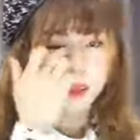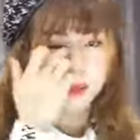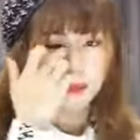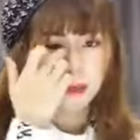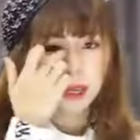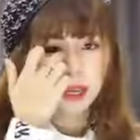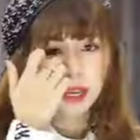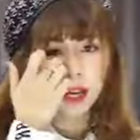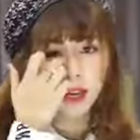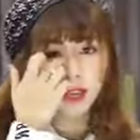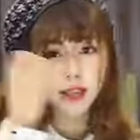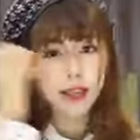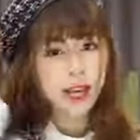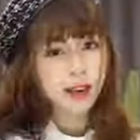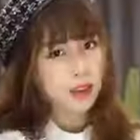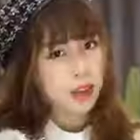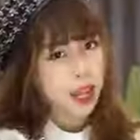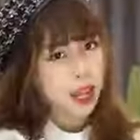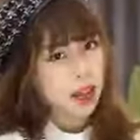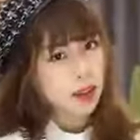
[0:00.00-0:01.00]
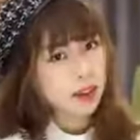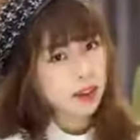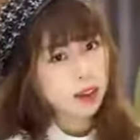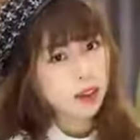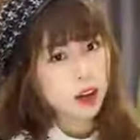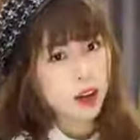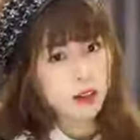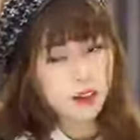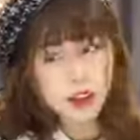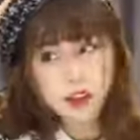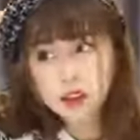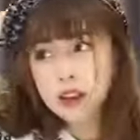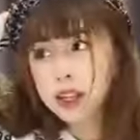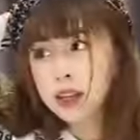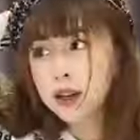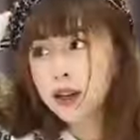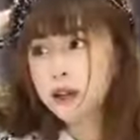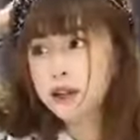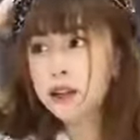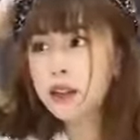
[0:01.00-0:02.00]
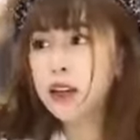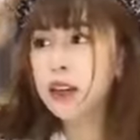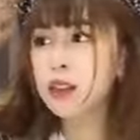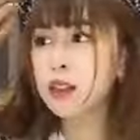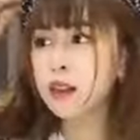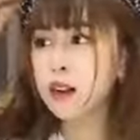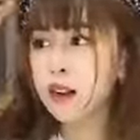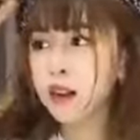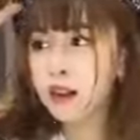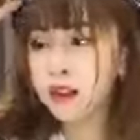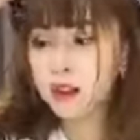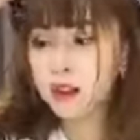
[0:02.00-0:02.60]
bây giờ sao ta gọi nón này nón gì nhờ